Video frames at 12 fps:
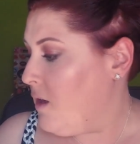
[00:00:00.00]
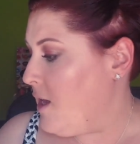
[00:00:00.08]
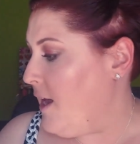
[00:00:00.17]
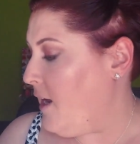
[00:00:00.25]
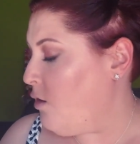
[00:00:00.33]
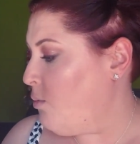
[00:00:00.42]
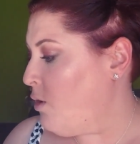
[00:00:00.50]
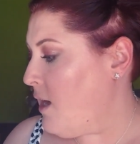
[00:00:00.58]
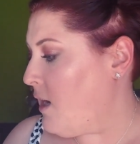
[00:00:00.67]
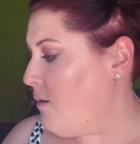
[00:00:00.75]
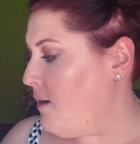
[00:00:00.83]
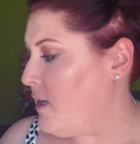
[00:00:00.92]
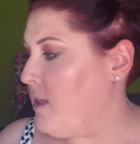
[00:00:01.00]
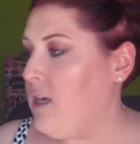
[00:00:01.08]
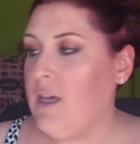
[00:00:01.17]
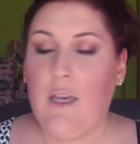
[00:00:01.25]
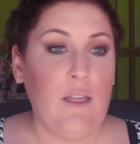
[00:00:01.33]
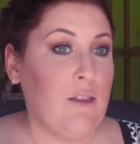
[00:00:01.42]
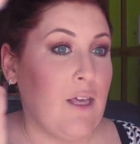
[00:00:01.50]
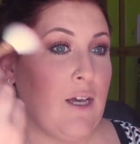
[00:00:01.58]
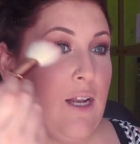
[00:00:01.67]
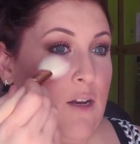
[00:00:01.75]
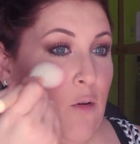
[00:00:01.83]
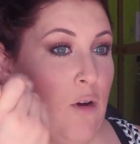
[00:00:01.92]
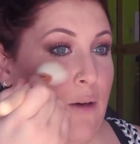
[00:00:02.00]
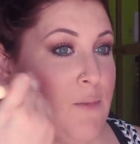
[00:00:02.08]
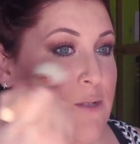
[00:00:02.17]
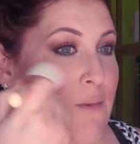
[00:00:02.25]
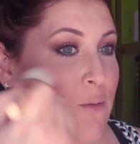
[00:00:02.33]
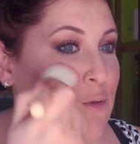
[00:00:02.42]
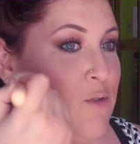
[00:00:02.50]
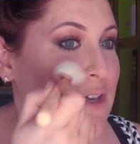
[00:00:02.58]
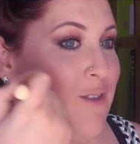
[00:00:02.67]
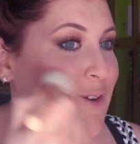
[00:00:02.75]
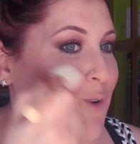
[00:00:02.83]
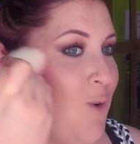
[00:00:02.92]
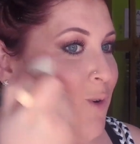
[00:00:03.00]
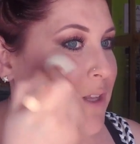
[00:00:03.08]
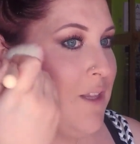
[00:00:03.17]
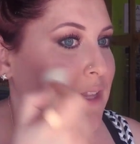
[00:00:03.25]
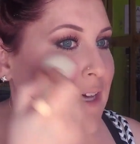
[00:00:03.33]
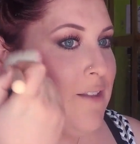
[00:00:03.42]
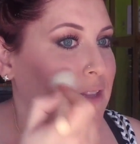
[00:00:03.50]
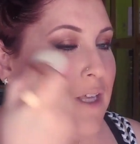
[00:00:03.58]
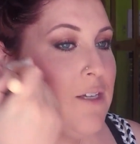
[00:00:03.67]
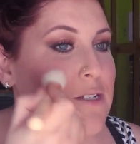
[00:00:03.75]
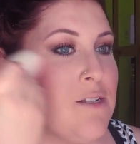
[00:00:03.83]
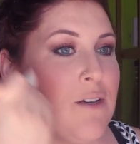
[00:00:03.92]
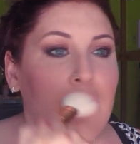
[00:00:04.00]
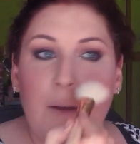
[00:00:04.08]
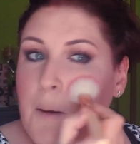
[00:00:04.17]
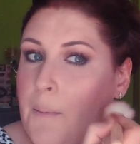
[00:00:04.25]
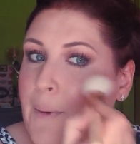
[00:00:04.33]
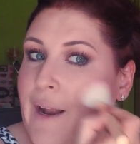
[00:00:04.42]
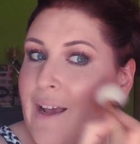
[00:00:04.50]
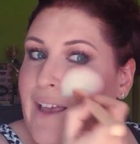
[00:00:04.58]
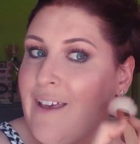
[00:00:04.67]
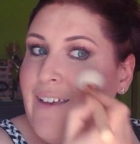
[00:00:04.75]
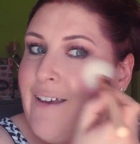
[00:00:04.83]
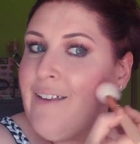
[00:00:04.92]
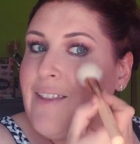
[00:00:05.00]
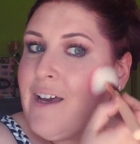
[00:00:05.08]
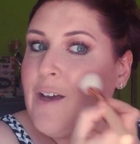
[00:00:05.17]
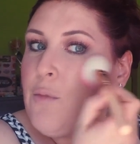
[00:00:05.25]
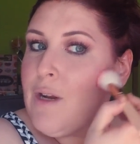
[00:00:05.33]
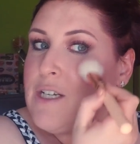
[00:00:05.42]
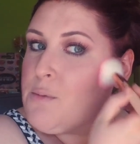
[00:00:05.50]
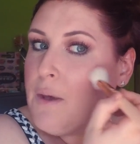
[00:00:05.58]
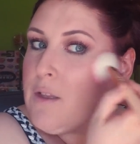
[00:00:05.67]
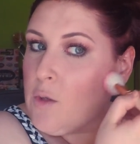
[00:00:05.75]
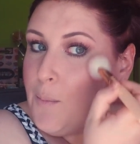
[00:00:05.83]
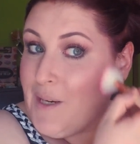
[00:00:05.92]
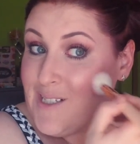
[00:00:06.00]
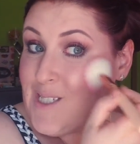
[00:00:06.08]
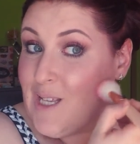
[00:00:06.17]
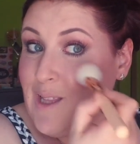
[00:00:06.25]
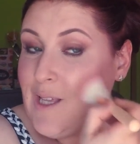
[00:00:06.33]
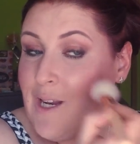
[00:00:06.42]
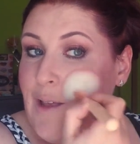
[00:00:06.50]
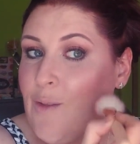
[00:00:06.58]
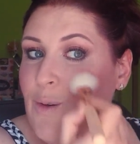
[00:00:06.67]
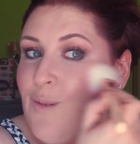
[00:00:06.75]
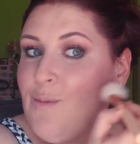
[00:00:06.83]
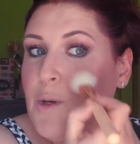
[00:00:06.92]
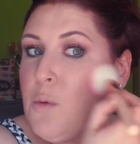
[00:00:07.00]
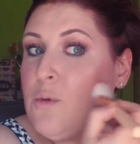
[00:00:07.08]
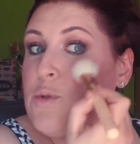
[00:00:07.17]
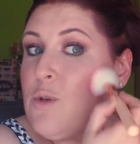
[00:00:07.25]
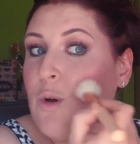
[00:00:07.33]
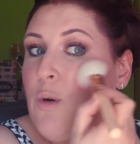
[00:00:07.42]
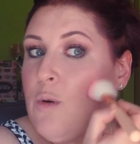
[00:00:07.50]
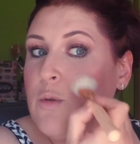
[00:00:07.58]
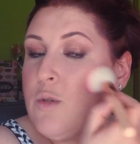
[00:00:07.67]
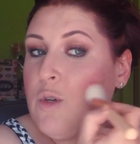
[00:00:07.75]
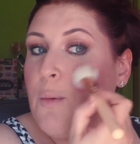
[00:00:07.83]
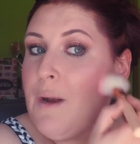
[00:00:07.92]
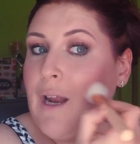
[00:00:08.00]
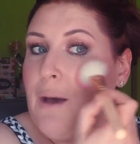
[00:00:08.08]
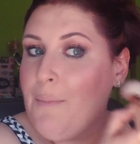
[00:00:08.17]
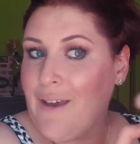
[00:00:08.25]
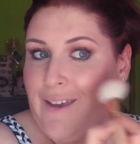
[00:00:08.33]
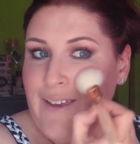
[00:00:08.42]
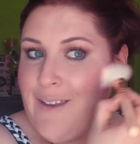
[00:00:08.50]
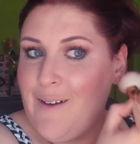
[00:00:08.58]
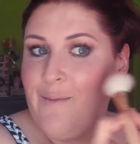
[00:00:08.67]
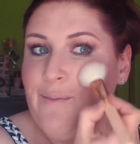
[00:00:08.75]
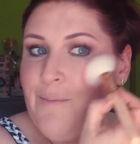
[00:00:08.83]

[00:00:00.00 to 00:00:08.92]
y ahora lo voy a acabar de integrar con la misma brocha del colorete de antes para que deje un aspecto más satinado incluso sobre la mejilla.